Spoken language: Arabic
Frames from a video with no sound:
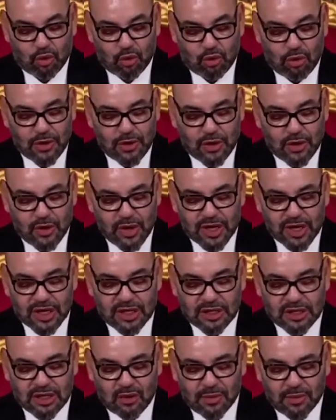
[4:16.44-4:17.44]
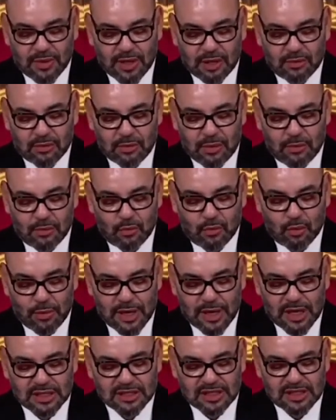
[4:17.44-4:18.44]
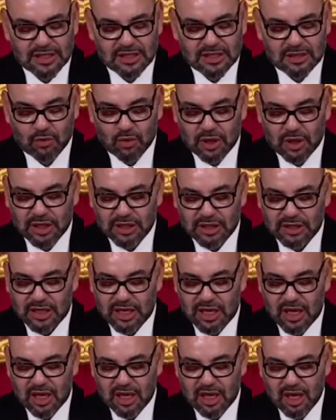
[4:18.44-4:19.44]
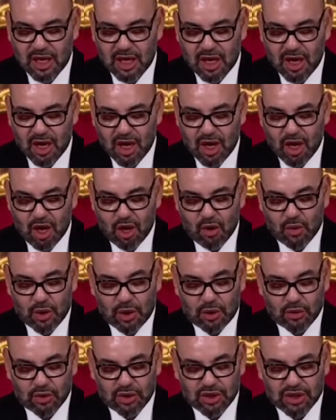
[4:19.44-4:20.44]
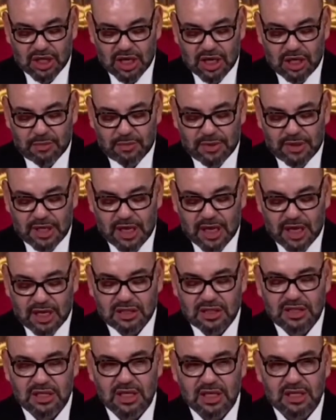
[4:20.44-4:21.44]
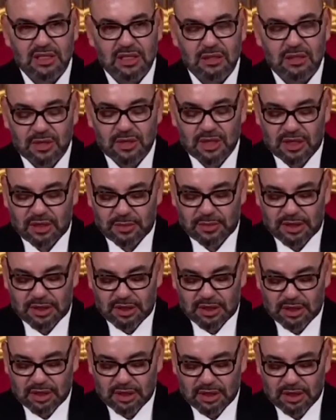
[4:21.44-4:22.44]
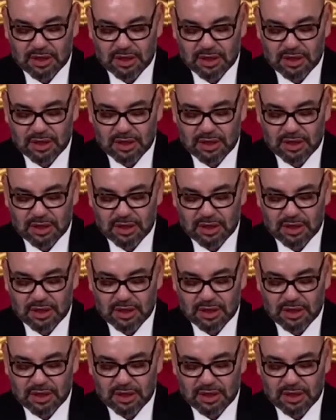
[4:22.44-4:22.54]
وهو ما يؤكد عمق ممارسة الديمقراطية ونضج البناء السياسي المغربي